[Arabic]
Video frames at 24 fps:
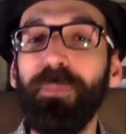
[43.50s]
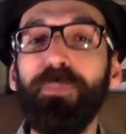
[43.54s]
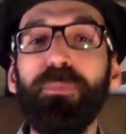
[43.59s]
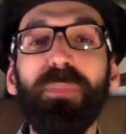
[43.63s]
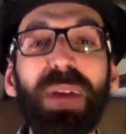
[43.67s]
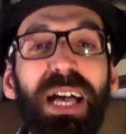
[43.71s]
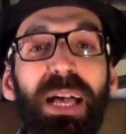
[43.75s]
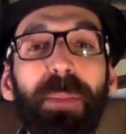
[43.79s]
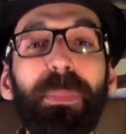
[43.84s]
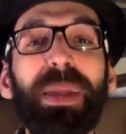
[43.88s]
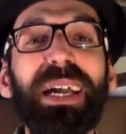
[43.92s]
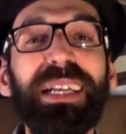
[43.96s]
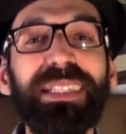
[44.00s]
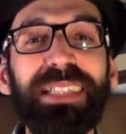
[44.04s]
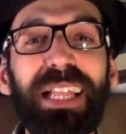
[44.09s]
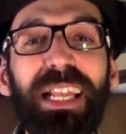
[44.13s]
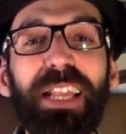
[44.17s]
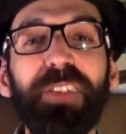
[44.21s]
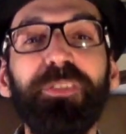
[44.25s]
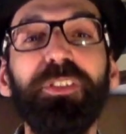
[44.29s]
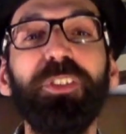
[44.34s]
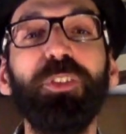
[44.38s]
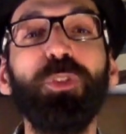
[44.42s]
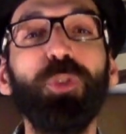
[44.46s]
مهما
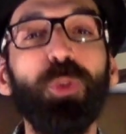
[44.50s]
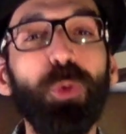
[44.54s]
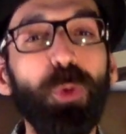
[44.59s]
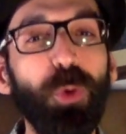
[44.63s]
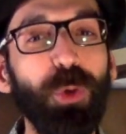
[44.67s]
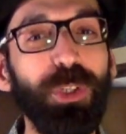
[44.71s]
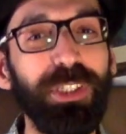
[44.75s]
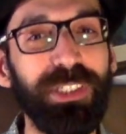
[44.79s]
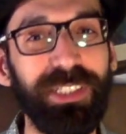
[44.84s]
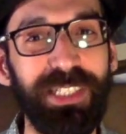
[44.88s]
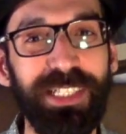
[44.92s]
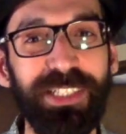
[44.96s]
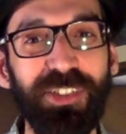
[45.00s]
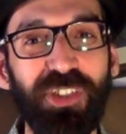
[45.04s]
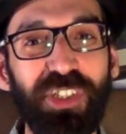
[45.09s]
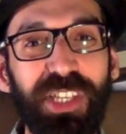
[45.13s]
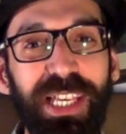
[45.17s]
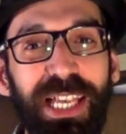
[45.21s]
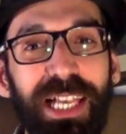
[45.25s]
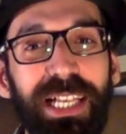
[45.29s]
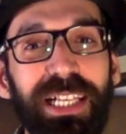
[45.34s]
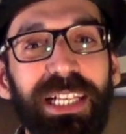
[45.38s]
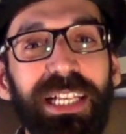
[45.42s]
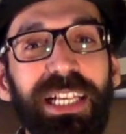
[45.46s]
اختلفت طرق
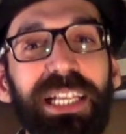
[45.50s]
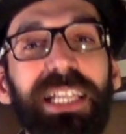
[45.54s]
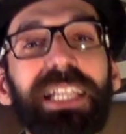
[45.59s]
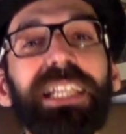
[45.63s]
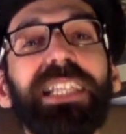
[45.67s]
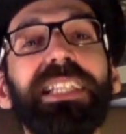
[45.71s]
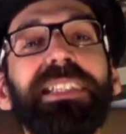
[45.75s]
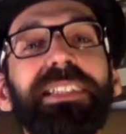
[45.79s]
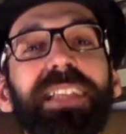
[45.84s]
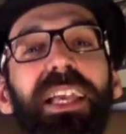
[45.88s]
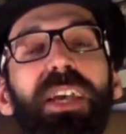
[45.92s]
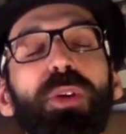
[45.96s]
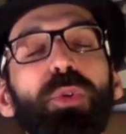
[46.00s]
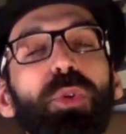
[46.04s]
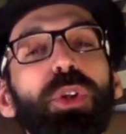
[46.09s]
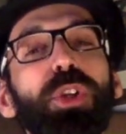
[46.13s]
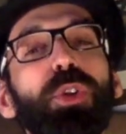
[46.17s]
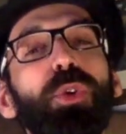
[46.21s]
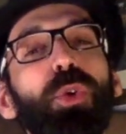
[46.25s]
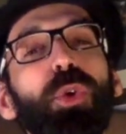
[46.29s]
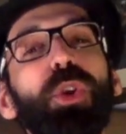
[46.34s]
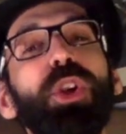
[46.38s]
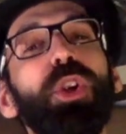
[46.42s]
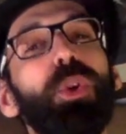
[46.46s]
التنشئة اللي
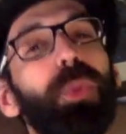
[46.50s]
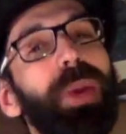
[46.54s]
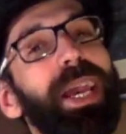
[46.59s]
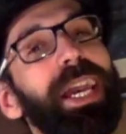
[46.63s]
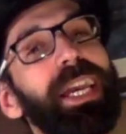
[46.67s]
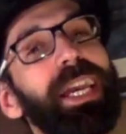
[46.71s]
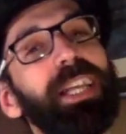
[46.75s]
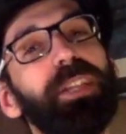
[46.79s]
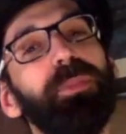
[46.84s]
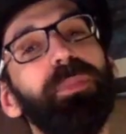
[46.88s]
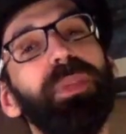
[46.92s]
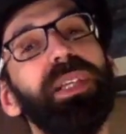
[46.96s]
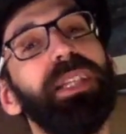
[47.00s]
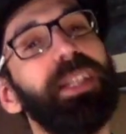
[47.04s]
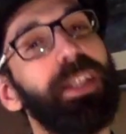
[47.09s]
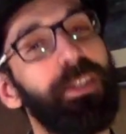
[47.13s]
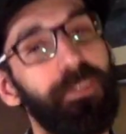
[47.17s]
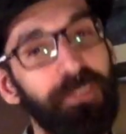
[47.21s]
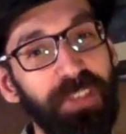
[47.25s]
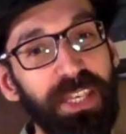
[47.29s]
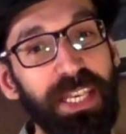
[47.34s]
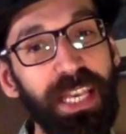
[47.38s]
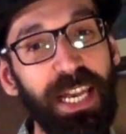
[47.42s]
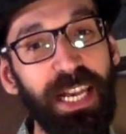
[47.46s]
تكون كل واحد منا
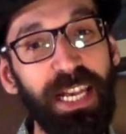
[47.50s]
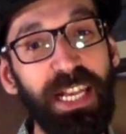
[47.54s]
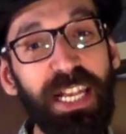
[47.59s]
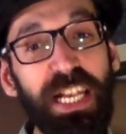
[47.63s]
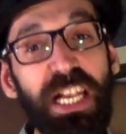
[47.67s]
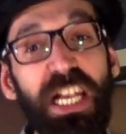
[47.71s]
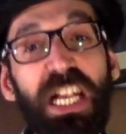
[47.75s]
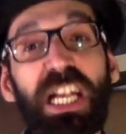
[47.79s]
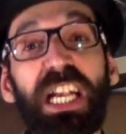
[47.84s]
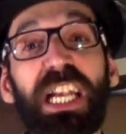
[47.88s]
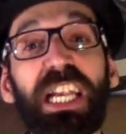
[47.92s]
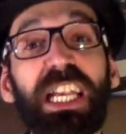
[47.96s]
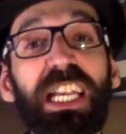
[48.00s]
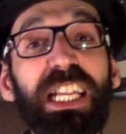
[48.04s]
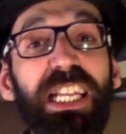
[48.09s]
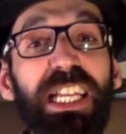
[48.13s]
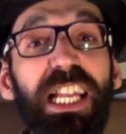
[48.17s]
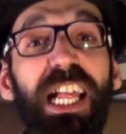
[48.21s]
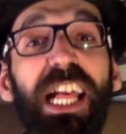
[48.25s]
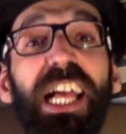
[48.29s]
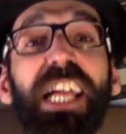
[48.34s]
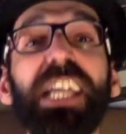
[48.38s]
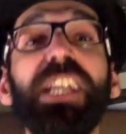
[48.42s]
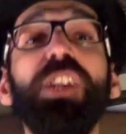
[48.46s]
فيها
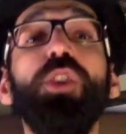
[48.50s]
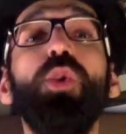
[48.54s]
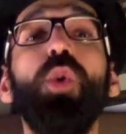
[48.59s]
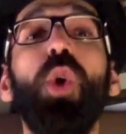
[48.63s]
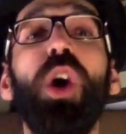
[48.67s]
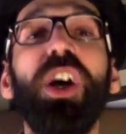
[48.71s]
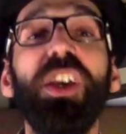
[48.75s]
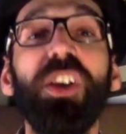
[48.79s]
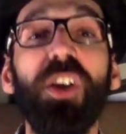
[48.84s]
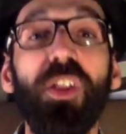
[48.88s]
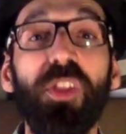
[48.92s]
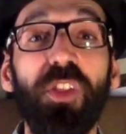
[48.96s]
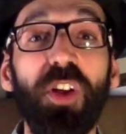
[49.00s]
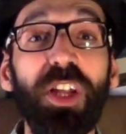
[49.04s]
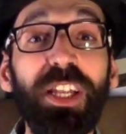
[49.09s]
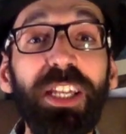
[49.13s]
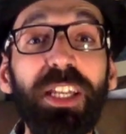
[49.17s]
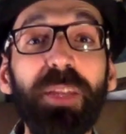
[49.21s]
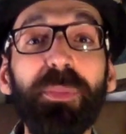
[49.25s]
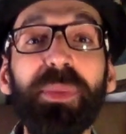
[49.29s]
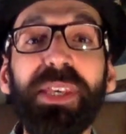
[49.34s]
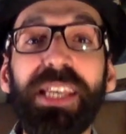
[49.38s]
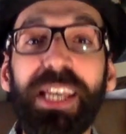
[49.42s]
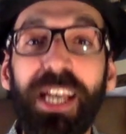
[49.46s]
إلا إنه
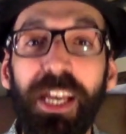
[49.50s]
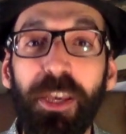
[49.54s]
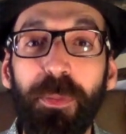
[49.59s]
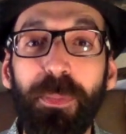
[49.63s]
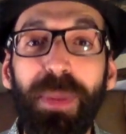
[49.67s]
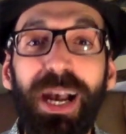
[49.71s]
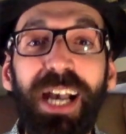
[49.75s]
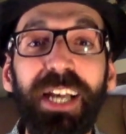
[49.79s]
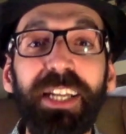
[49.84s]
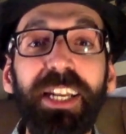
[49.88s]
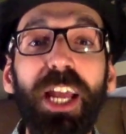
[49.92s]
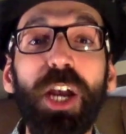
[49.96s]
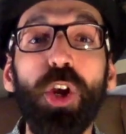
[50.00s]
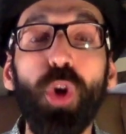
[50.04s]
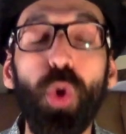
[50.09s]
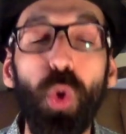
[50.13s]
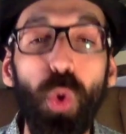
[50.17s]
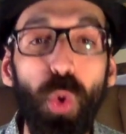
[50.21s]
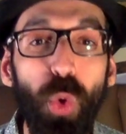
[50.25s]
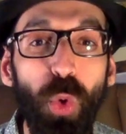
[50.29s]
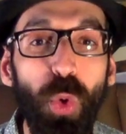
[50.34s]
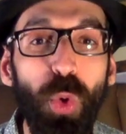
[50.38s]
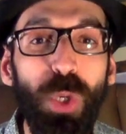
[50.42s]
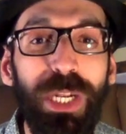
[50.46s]
هيظل بيجمعنا
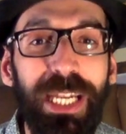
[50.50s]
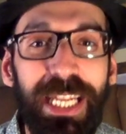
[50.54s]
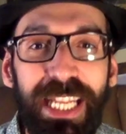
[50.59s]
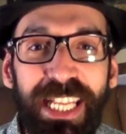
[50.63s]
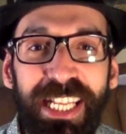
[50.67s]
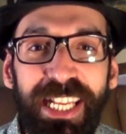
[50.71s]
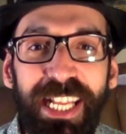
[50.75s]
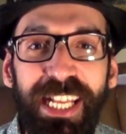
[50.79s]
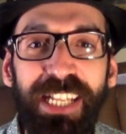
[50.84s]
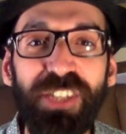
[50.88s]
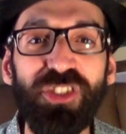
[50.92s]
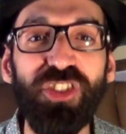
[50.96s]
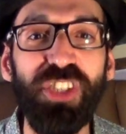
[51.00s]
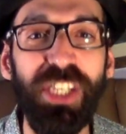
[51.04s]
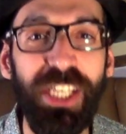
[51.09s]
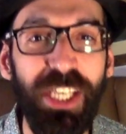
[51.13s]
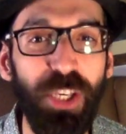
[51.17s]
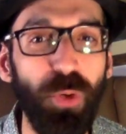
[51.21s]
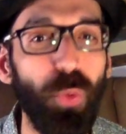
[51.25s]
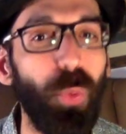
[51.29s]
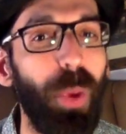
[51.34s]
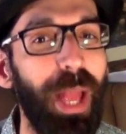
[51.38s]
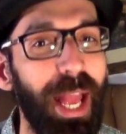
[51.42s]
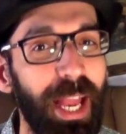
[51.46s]
كلنا
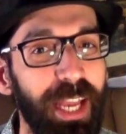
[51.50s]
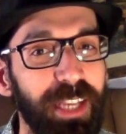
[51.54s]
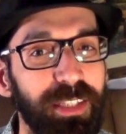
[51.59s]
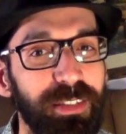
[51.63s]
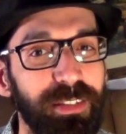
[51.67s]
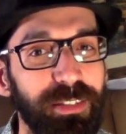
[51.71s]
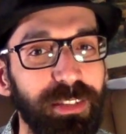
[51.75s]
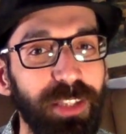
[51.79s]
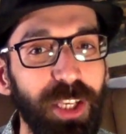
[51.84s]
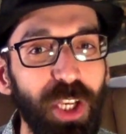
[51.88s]
شيء واحد